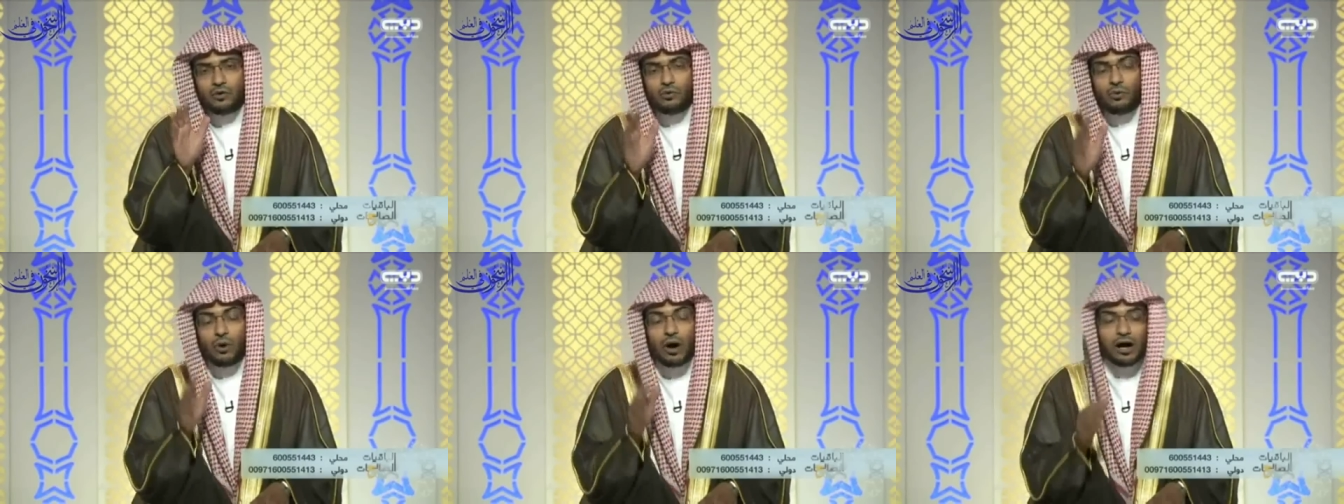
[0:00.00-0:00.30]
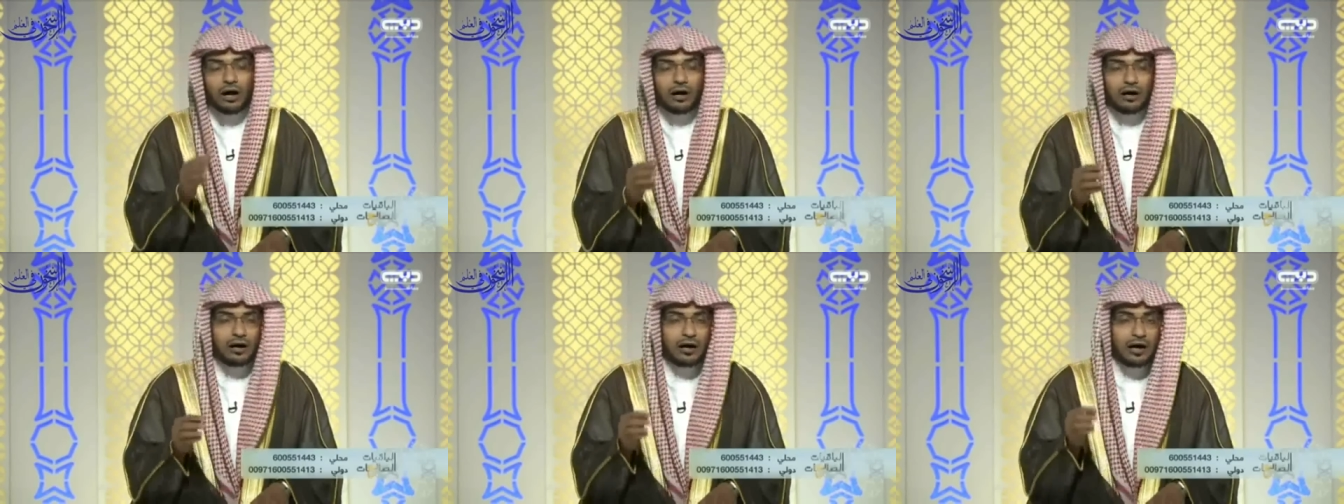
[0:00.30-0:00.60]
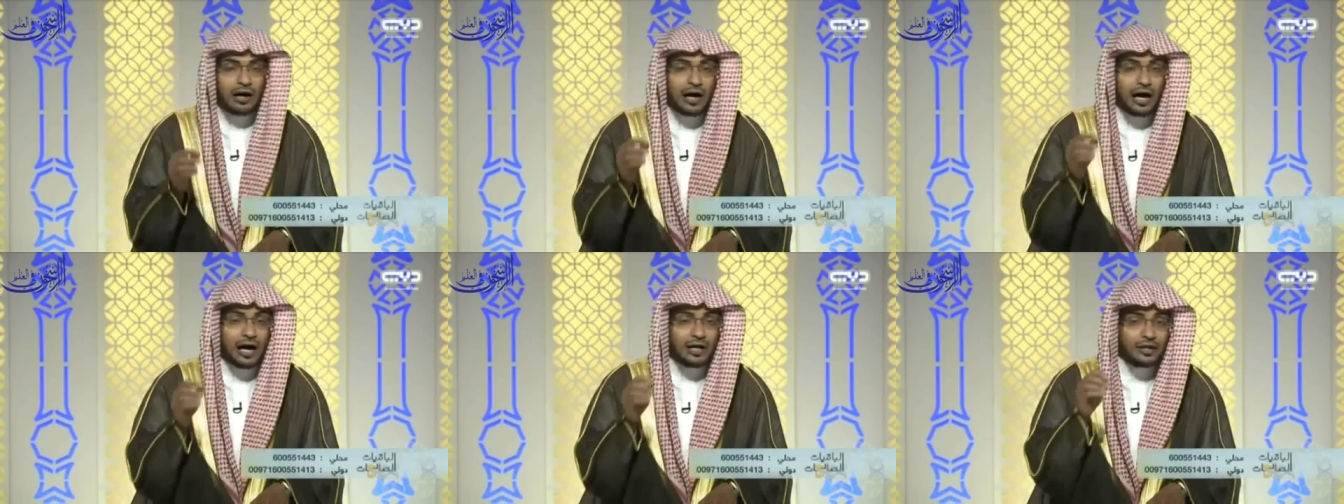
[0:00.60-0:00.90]

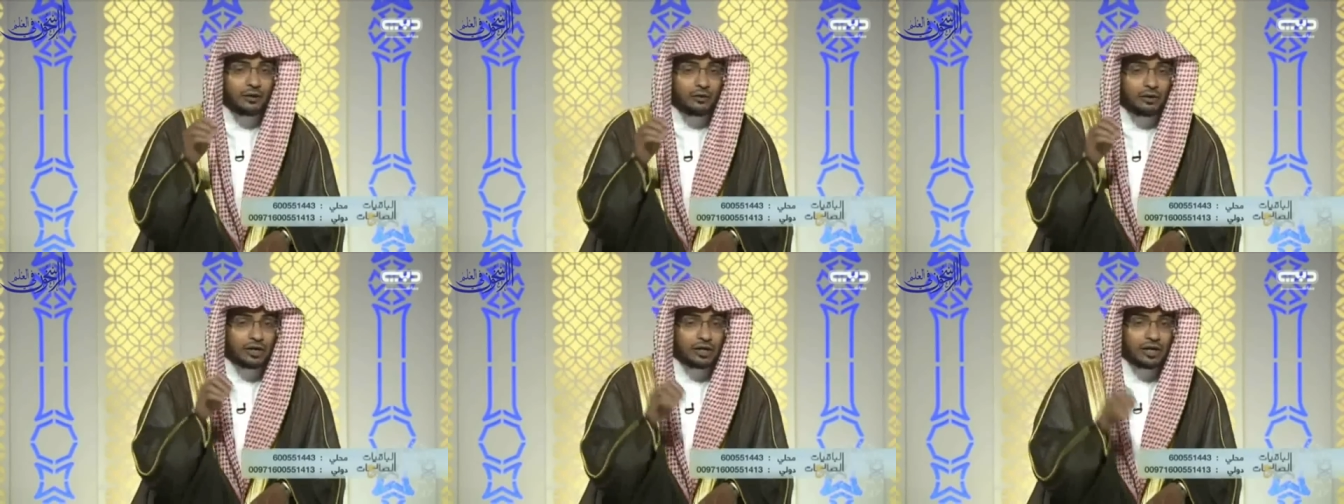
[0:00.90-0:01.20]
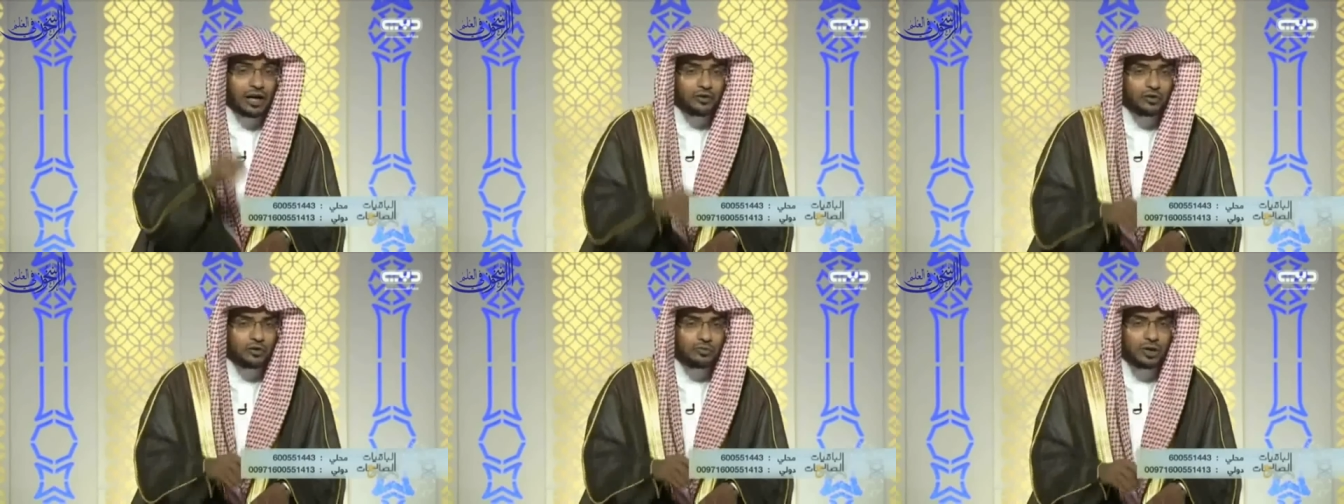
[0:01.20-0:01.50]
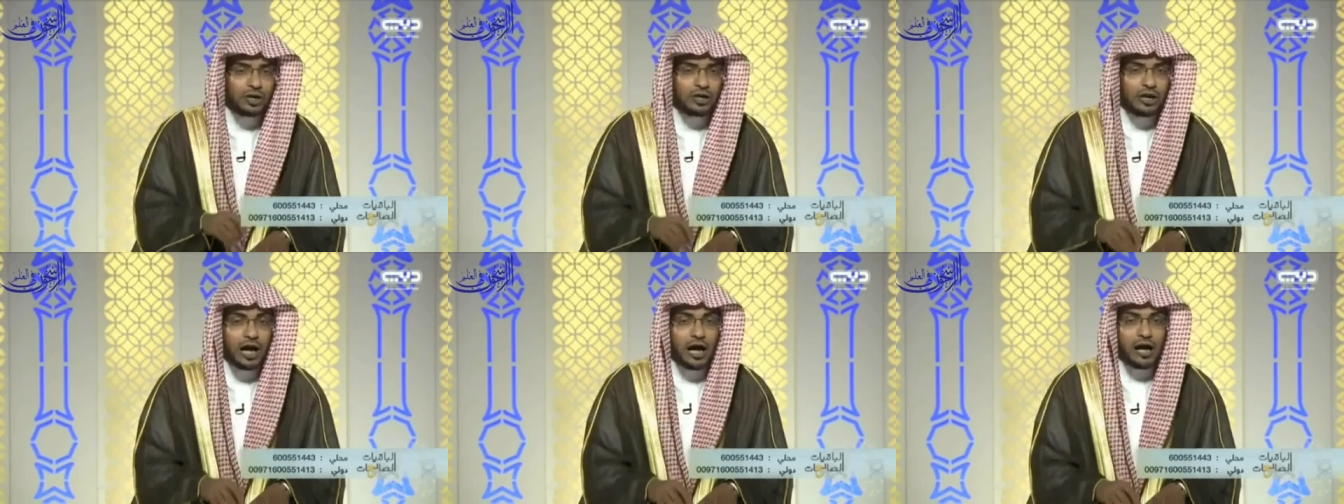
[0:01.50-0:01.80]
وهذا والعياذ
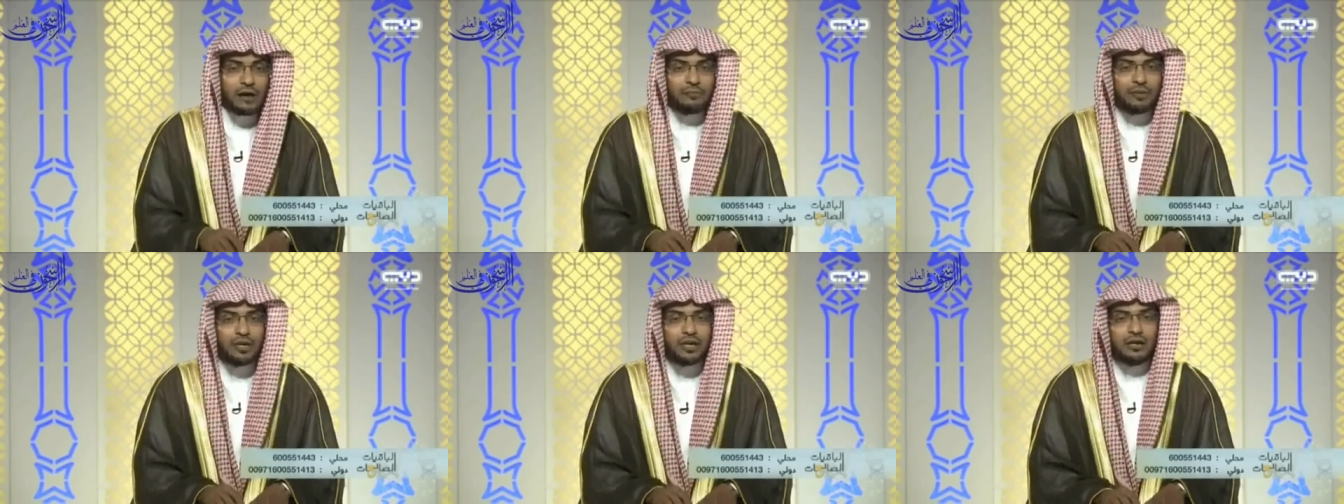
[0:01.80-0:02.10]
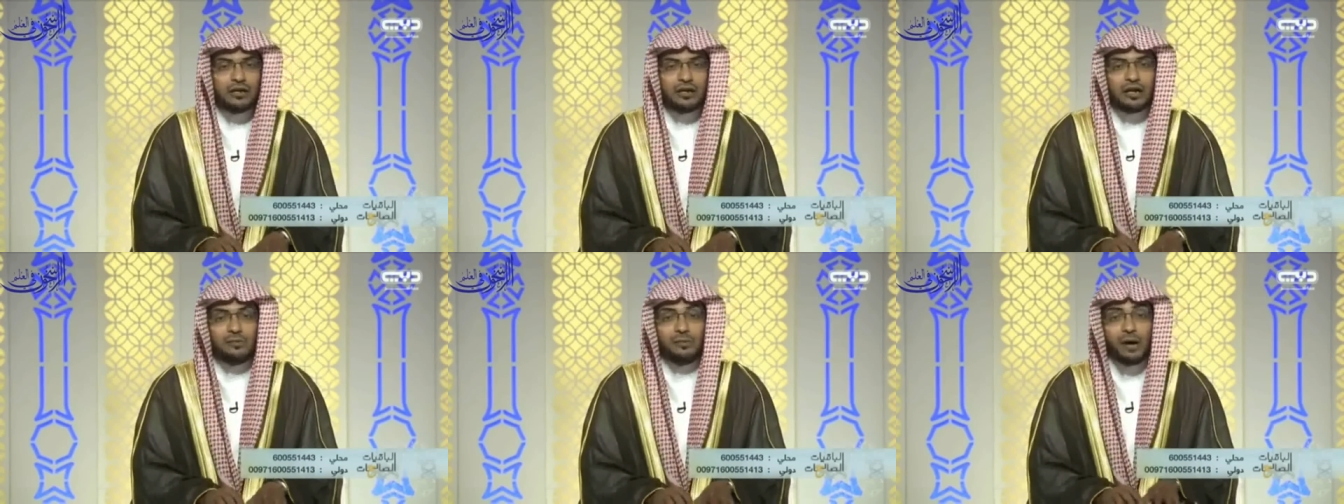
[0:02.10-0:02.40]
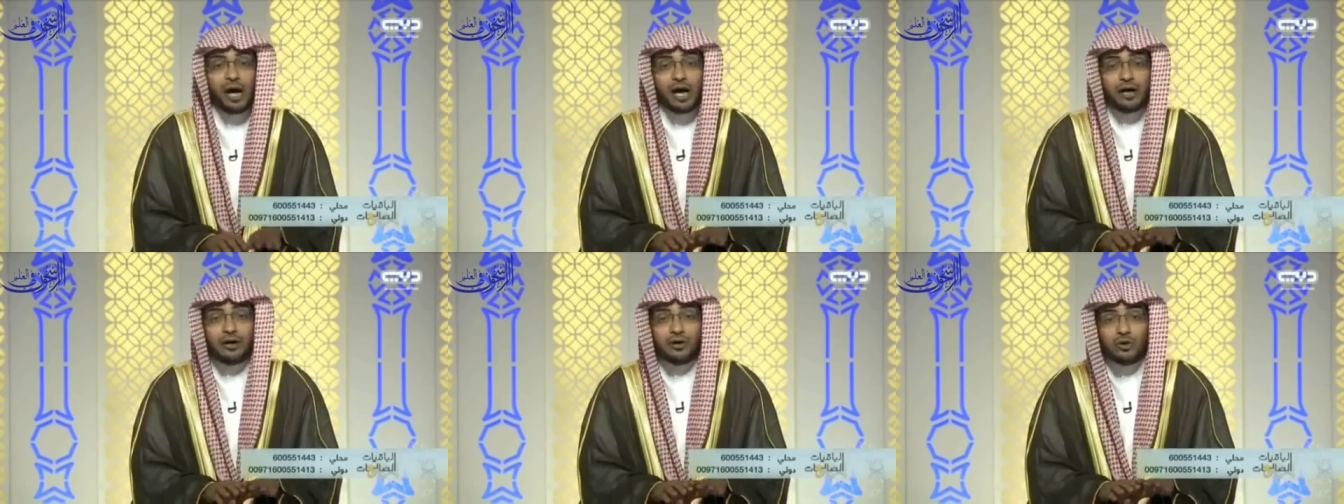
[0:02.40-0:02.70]
بالله من
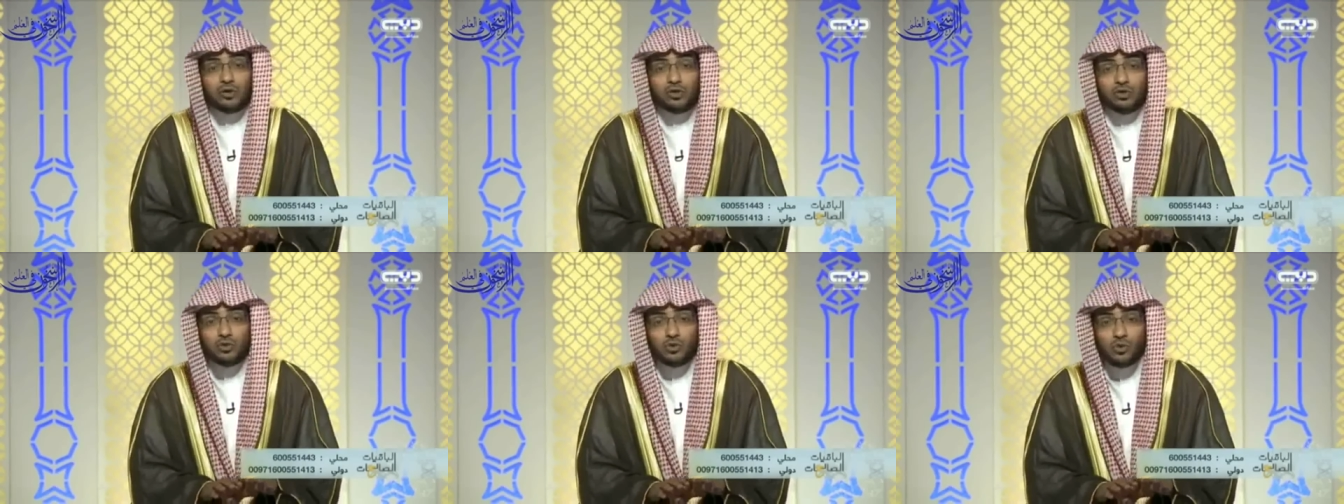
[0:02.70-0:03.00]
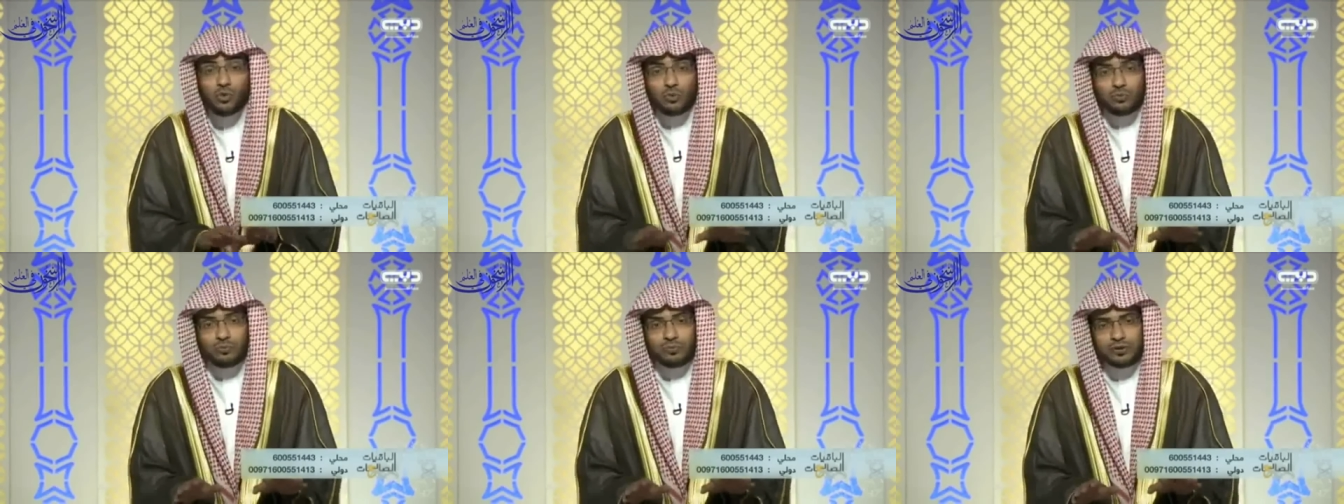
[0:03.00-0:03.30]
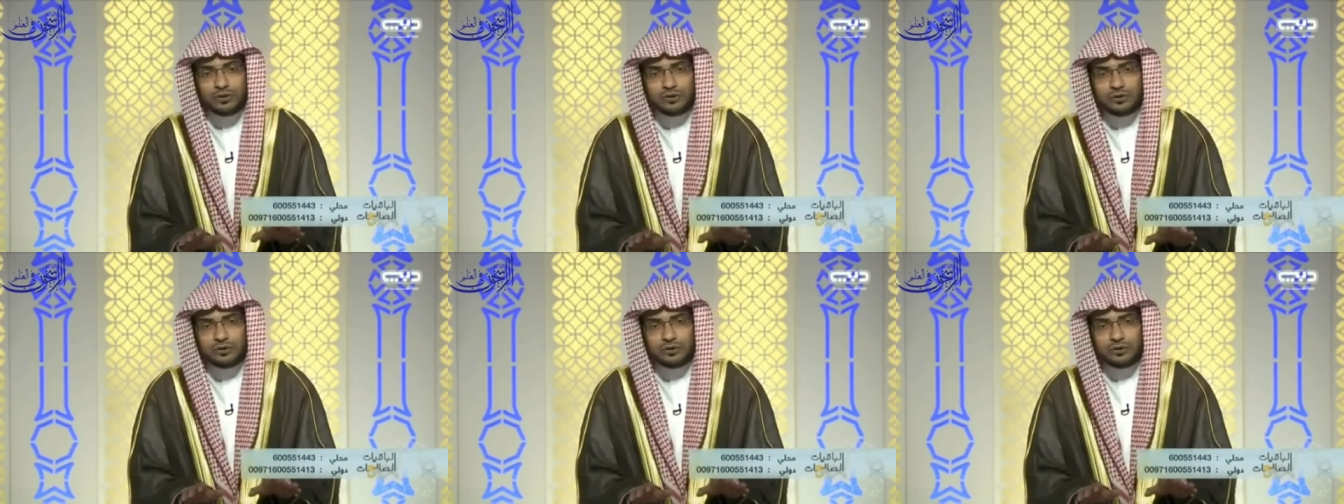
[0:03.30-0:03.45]
كبائر الذنوب